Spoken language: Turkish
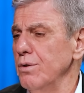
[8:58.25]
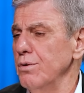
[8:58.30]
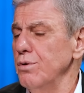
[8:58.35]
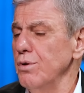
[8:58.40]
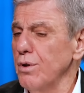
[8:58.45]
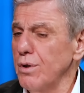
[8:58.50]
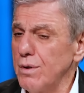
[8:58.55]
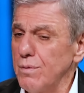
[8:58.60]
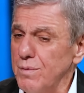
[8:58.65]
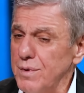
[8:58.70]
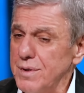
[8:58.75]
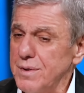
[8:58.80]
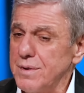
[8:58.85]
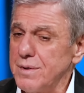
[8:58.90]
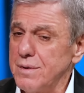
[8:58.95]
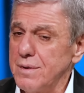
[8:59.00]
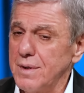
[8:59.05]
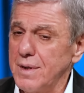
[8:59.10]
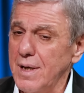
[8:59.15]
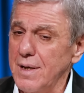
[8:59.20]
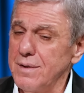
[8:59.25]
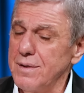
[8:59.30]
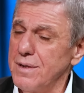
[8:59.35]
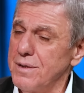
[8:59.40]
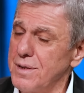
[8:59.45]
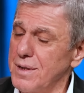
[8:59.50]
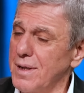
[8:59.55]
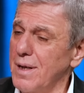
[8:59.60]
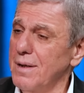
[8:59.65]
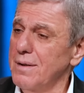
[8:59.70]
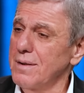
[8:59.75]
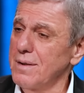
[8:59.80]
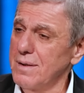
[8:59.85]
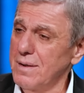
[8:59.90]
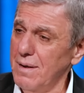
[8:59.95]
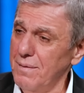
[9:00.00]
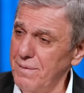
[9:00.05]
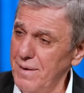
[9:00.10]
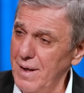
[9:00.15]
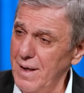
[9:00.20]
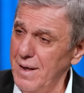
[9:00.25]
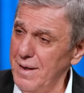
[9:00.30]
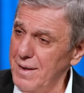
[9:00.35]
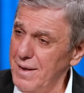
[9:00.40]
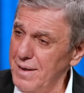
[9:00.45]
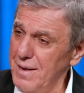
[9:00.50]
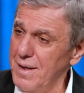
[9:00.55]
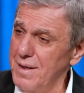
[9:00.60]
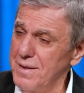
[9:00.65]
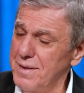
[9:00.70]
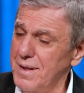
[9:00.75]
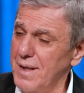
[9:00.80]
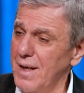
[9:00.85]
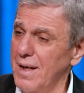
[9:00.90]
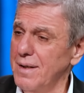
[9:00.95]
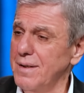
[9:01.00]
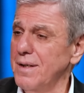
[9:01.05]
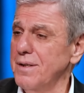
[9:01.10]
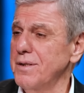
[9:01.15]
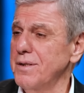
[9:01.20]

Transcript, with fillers: Diyor ki biz gece çıkar kafelerde, deniz kenarında